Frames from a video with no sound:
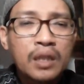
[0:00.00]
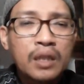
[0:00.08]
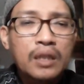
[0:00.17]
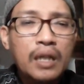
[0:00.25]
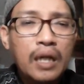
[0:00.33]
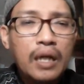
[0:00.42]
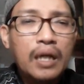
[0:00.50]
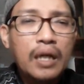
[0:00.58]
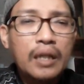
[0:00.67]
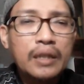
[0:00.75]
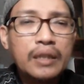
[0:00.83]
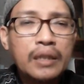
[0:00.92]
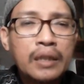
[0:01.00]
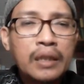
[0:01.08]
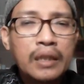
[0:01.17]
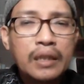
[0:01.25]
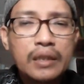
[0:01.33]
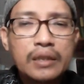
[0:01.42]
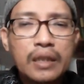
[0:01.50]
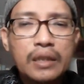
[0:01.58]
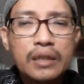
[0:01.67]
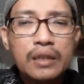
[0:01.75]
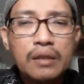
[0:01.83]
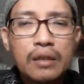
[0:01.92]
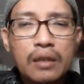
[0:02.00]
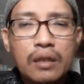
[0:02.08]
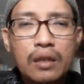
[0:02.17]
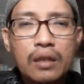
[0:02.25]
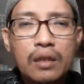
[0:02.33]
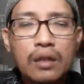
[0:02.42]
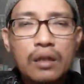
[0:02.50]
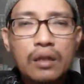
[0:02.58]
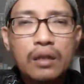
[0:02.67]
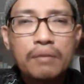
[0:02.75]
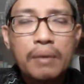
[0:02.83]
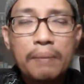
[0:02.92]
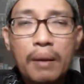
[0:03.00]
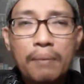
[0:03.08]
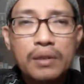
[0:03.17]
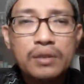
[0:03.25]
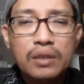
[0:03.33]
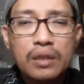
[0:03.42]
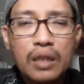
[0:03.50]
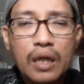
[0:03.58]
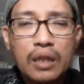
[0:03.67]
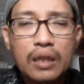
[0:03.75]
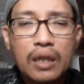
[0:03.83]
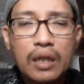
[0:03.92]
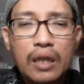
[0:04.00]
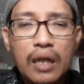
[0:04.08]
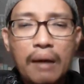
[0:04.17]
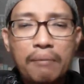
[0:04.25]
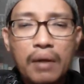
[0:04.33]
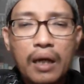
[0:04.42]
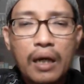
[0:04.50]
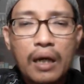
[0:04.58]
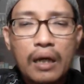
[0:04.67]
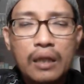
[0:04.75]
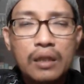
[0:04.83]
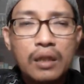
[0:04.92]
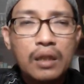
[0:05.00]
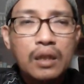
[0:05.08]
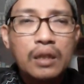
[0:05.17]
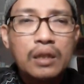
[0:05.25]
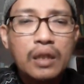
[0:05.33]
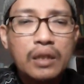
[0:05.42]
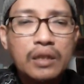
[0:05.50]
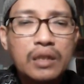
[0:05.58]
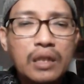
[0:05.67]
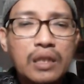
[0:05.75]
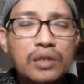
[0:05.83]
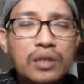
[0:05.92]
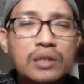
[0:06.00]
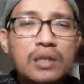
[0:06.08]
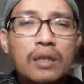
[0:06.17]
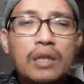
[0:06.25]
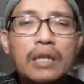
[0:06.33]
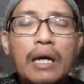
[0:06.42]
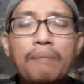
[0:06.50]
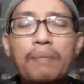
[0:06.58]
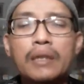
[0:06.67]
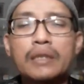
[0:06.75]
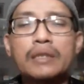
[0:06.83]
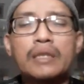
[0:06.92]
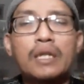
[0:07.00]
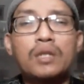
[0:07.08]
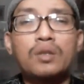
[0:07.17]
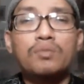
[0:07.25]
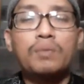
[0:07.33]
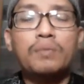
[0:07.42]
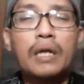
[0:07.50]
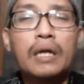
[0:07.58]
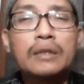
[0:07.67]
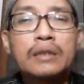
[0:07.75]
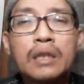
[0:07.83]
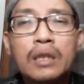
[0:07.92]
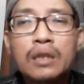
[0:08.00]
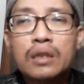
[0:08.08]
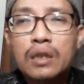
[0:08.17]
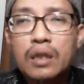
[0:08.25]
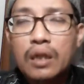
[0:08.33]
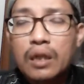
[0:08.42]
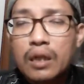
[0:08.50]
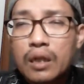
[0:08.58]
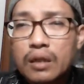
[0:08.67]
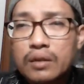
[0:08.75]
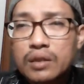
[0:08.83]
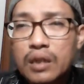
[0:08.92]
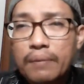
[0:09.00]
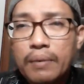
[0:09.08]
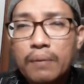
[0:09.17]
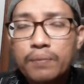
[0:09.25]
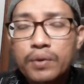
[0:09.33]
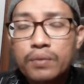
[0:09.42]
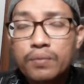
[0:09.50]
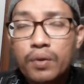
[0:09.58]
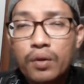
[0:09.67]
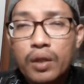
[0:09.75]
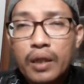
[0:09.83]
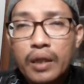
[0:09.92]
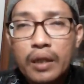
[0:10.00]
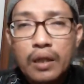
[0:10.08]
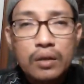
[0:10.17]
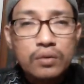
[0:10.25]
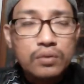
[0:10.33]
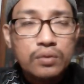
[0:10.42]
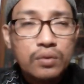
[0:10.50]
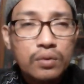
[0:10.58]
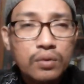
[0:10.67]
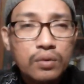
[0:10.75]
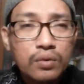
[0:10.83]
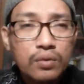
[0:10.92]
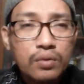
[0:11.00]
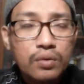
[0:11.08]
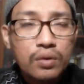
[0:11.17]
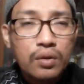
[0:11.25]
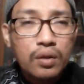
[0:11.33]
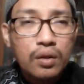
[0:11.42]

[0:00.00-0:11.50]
Nah, ini jadi e, memang masih agak lama dan kita lihat saja kapan ini ya diumumkan ya siapapun boleh untuk e,